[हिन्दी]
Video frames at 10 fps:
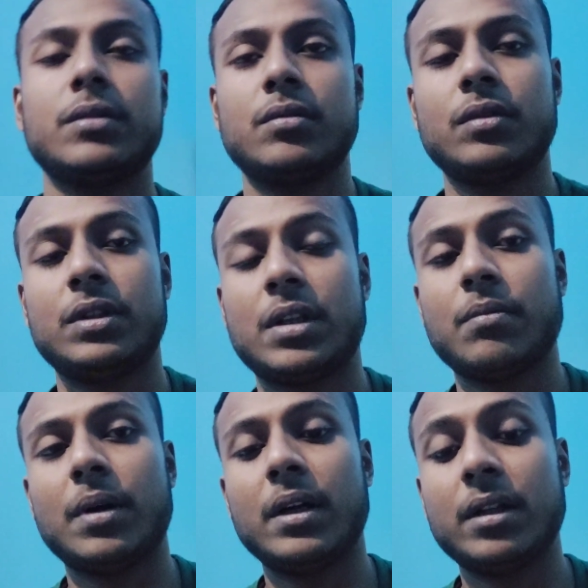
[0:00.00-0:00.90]
तो इसके
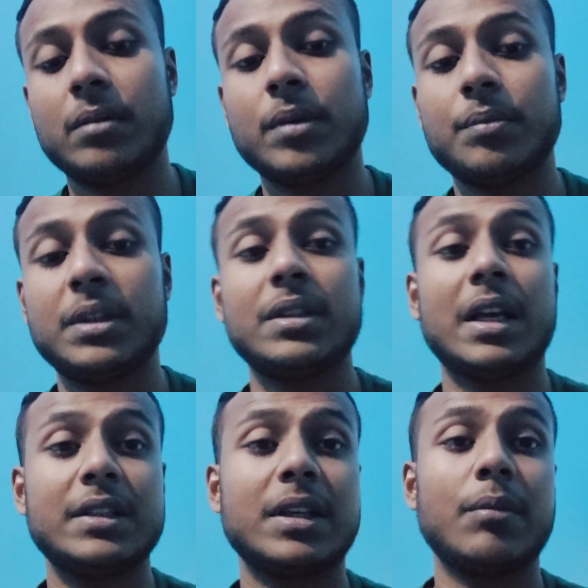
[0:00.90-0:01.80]
बाद हम अपनी
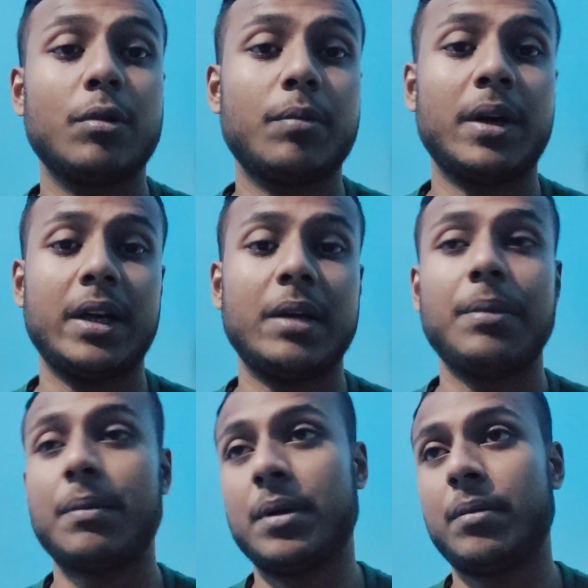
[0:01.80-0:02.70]
साइंस की बुक पढ़ेंगे
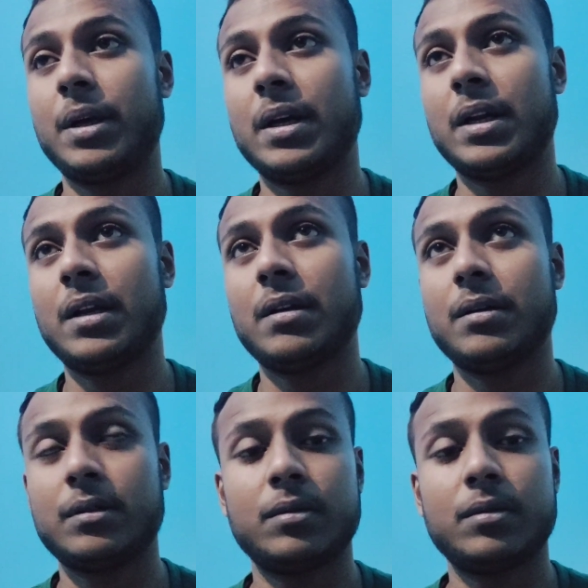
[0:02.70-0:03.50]
पेपर भी आ रहे हैं